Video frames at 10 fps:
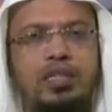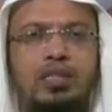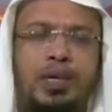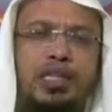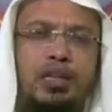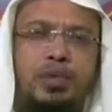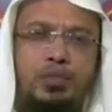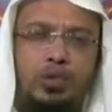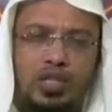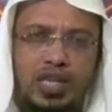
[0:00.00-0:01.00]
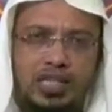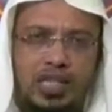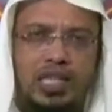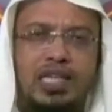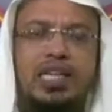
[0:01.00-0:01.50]
জামাতে নামাজ পড়তে
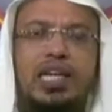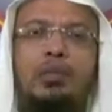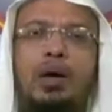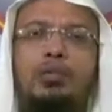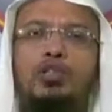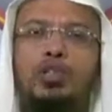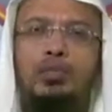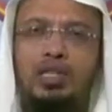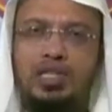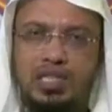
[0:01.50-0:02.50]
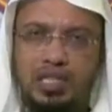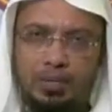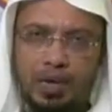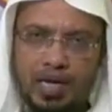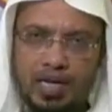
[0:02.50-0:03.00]
আসলে ইমামকে যদি আমরা সেজদা
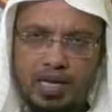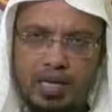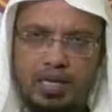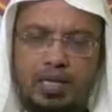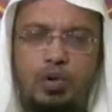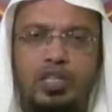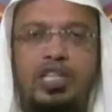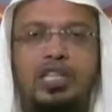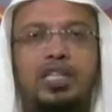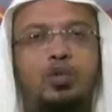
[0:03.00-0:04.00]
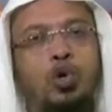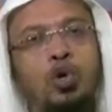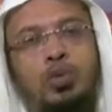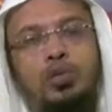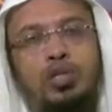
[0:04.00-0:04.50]
পাই তাহলে সেক্ষেত্রে ওই
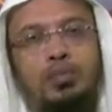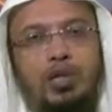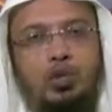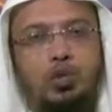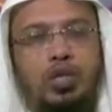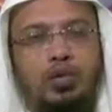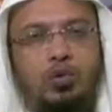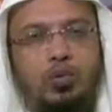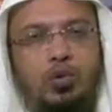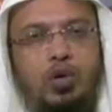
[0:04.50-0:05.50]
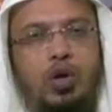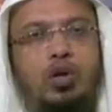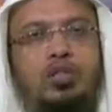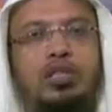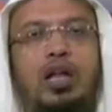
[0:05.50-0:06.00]
অবস্থা আমরা যোগদান করব।
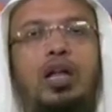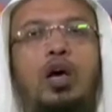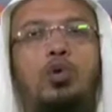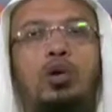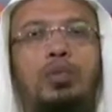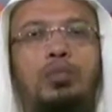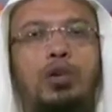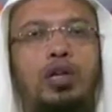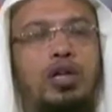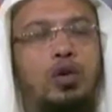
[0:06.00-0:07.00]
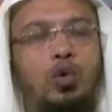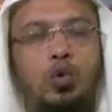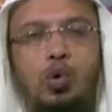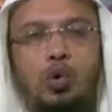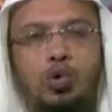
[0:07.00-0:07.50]
অর্থাৎ আল্লাহ আকবর বলে
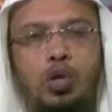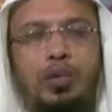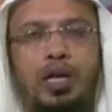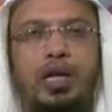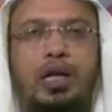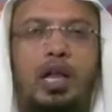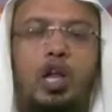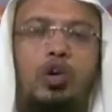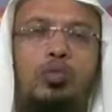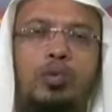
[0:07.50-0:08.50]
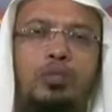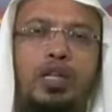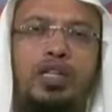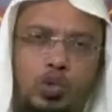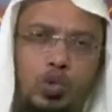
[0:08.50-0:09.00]
রুকু করতে হবে না আল্লাহ আকবর
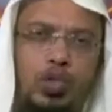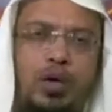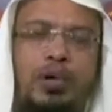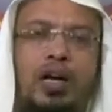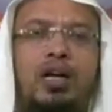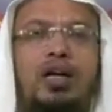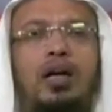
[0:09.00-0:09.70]
বলে সোজা আমরা